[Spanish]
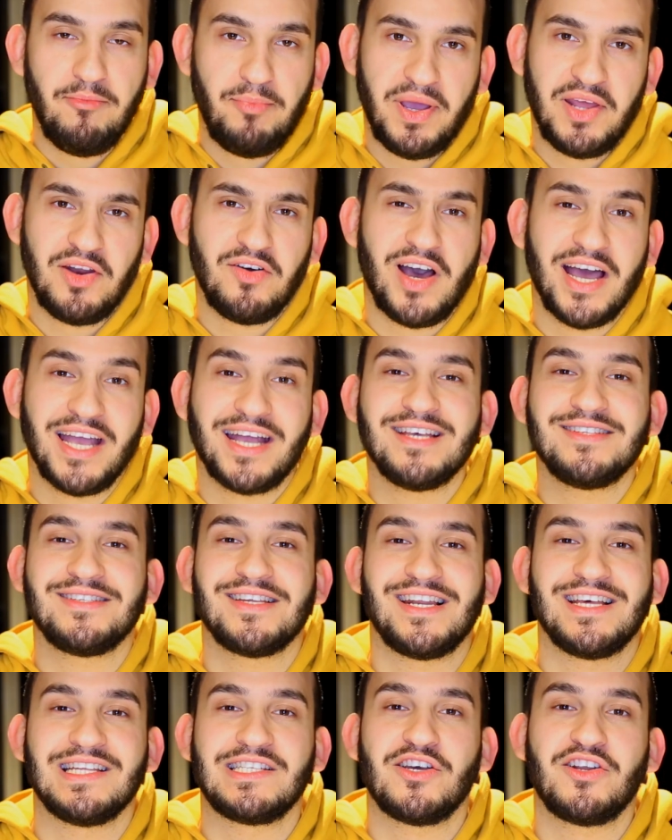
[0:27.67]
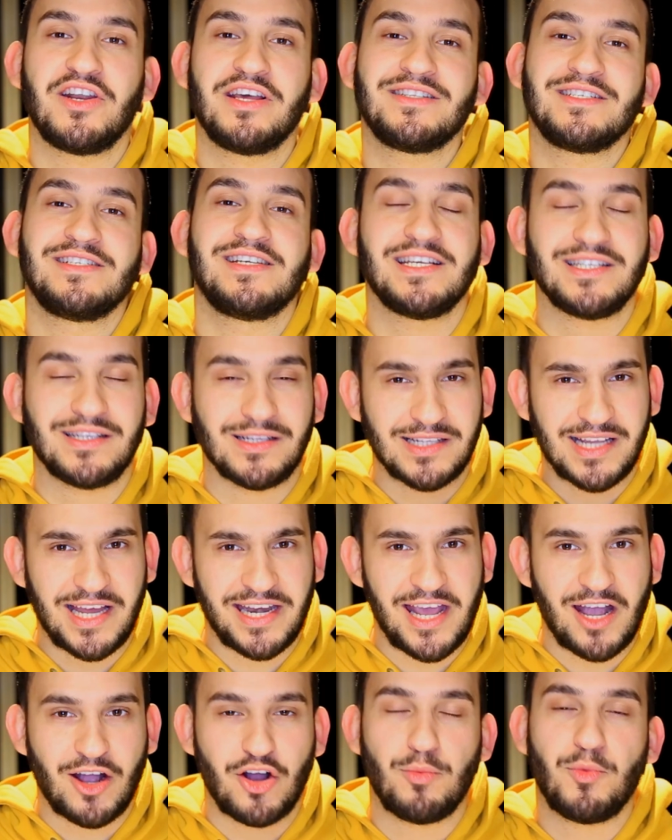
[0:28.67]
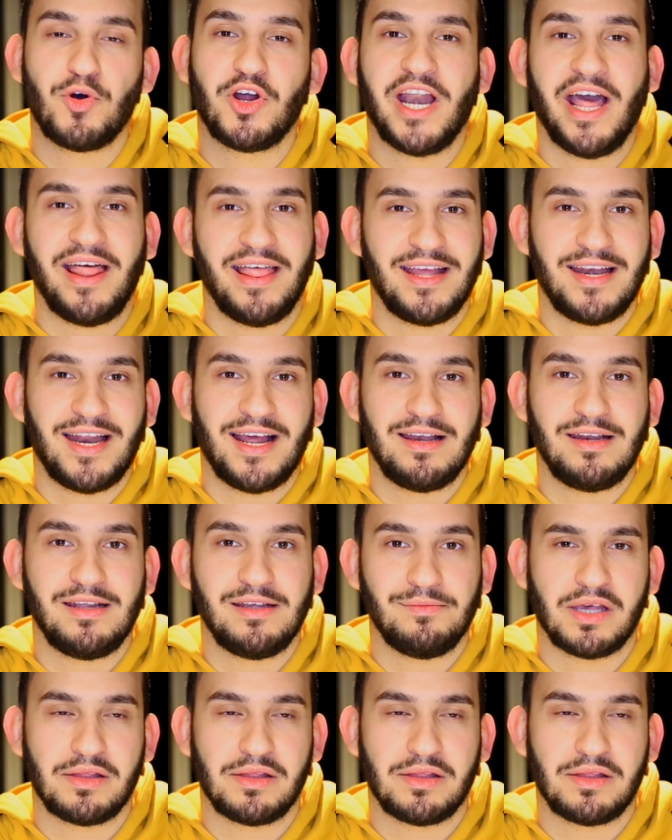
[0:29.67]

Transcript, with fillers: Pero hay cancelaciones innecesarias como la de Lali,